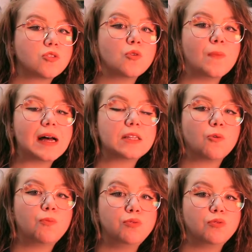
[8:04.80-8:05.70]
se
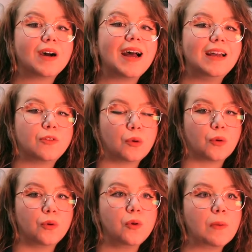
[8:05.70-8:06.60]
battent pour être
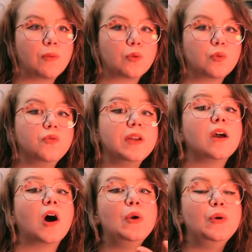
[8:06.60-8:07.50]
heureux et pour
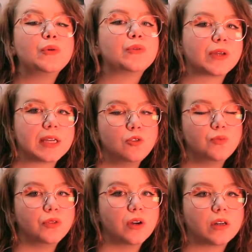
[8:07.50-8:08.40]
trouver le secret du
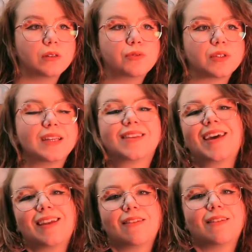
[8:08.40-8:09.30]
bonheur, pour cette
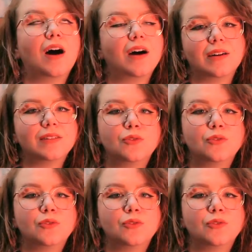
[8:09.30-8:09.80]
quête là